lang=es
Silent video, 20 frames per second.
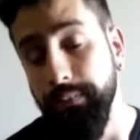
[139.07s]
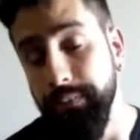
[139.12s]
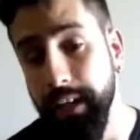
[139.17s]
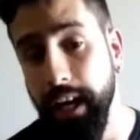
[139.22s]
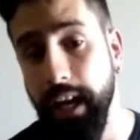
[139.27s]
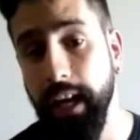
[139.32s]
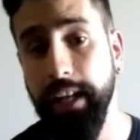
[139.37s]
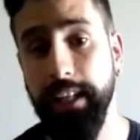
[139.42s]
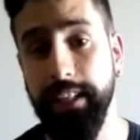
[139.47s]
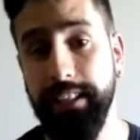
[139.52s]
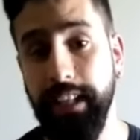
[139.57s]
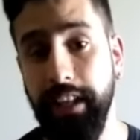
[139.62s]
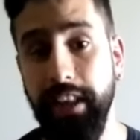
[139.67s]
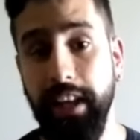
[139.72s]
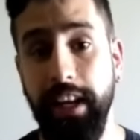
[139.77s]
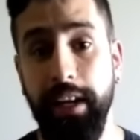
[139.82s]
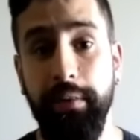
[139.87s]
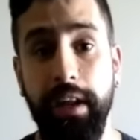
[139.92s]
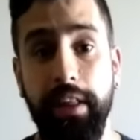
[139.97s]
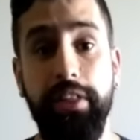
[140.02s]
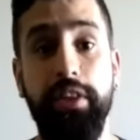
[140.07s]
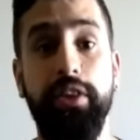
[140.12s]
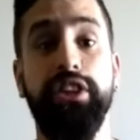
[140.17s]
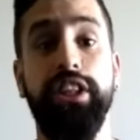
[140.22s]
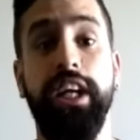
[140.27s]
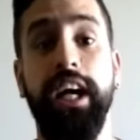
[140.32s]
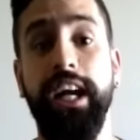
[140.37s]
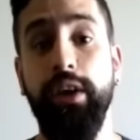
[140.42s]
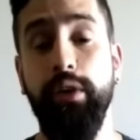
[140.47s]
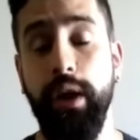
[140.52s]
Ya en esa celebración
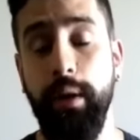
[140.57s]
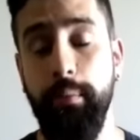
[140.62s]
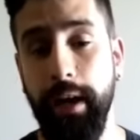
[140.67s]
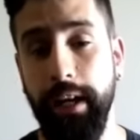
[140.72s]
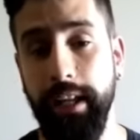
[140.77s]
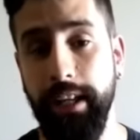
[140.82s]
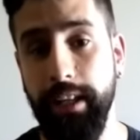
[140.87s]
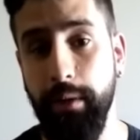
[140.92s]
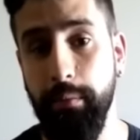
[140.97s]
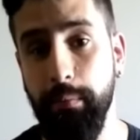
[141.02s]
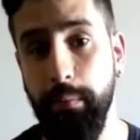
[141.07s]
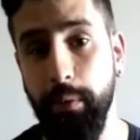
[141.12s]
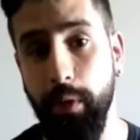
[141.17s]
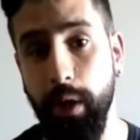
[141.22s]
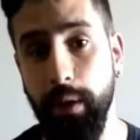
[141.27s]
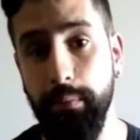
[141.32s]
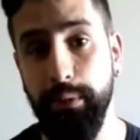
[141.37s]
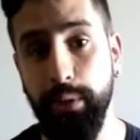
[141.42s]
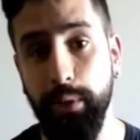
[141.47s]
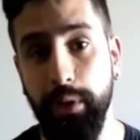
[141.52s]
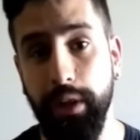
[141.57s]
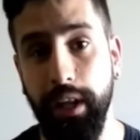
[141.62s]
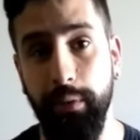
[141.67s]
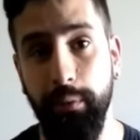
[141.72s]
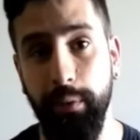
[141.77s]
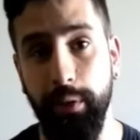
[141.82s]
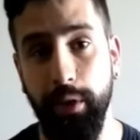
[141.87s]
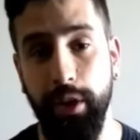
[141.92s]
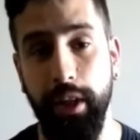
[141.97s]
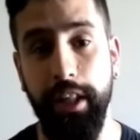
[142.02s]
se gana una amarilla un poco absurda
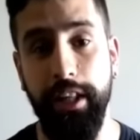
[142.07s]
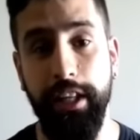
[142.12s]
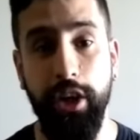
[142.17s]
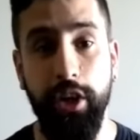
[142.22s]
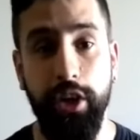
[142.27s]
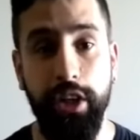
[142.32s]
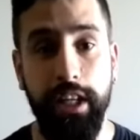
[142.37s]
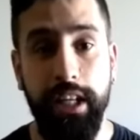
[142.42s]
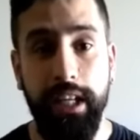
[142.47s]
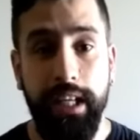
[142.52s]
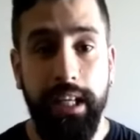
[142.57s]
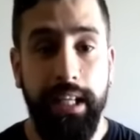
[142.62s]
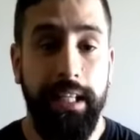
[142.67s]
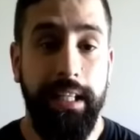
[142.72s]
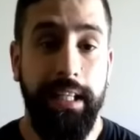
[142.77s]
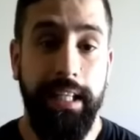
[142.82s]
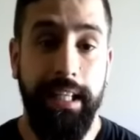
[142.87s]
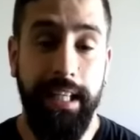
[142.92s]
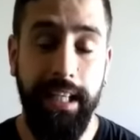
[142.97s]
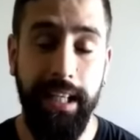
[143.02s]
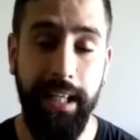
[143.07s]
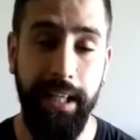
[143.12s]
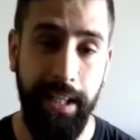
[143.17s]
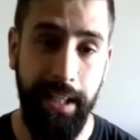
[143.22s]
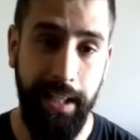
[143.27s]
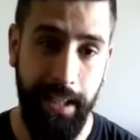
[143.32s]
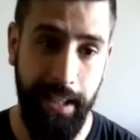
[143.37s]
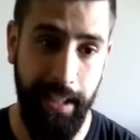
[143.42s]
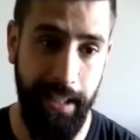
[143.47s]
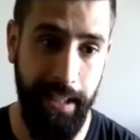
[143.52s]
el bueno de Dioni y
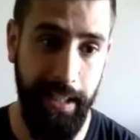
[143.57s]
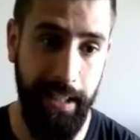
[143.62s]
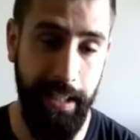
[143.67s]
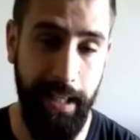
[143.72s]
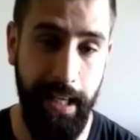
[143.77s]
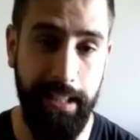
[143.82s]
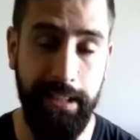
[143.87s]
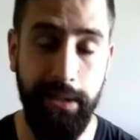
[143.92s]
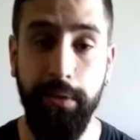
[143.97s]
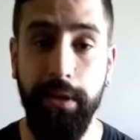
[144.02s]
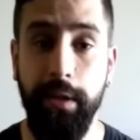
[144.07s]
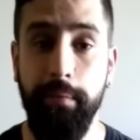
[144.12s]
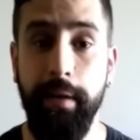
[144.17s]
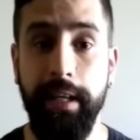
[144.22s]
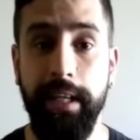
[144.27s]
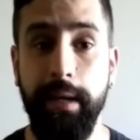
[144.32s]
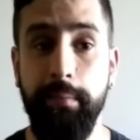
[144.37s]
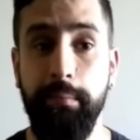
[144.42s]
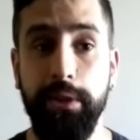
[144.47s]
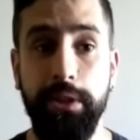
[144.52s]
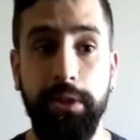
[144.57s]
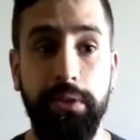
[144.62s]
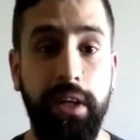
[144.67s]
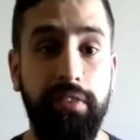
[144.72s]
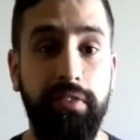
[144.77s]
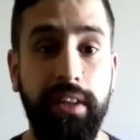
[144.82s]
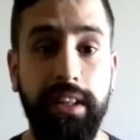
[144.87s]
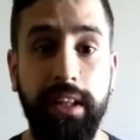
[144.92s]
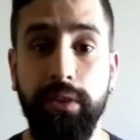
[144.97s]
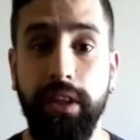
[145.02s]
eh, la segunda amarilla, pues en
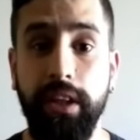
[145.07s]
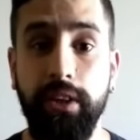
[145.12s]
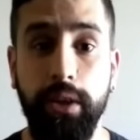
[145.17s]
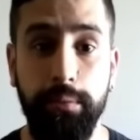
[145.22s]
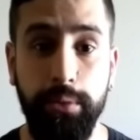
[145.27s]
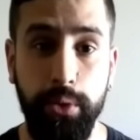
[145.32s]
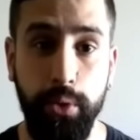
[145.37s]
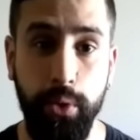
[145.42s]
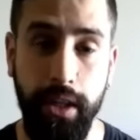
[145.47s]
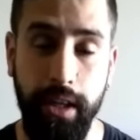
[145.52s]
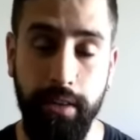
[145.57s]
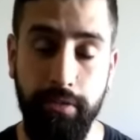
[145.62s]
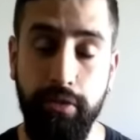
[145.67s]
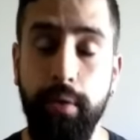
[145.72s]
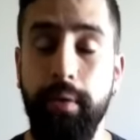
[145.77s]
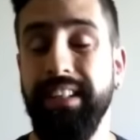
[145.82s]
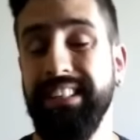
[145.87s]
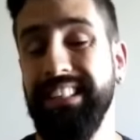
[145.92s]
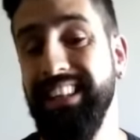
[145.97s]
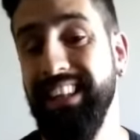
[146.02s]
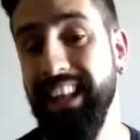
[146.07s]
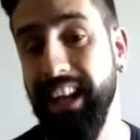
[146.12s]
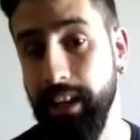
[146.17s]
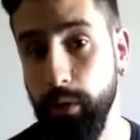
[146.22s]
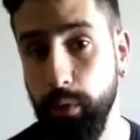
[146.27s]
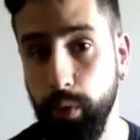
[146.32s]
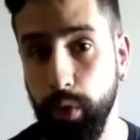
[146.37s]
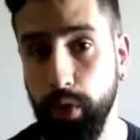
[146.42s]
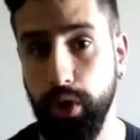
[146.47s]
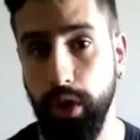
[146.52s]
una falta un tanto absurda, fue bastante
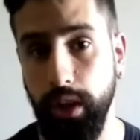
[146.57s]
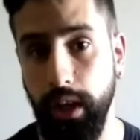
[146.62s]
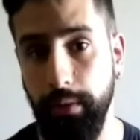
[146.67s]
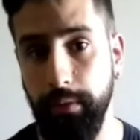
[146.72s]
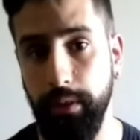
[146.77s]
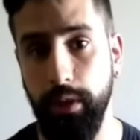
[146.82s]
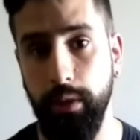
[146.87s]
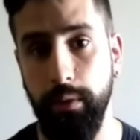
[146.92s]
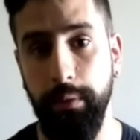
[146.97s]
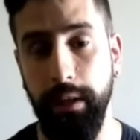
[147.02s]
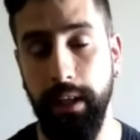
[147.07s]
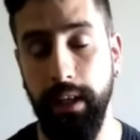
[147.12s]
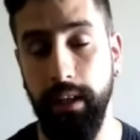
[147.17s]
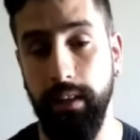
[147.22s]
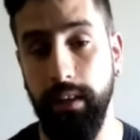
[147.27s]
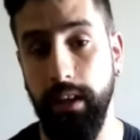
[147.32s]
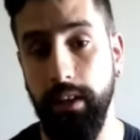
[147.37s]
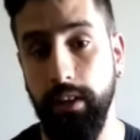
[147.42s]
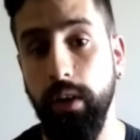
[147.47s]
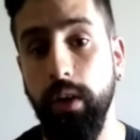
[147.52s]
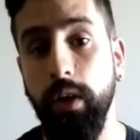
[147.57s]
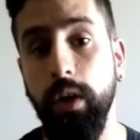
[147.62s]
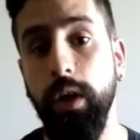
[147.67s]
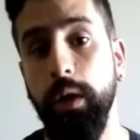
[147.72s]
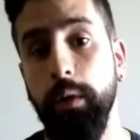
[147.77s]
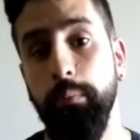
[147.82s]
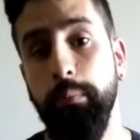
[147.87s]
riguroso el árbitro a mi criterio,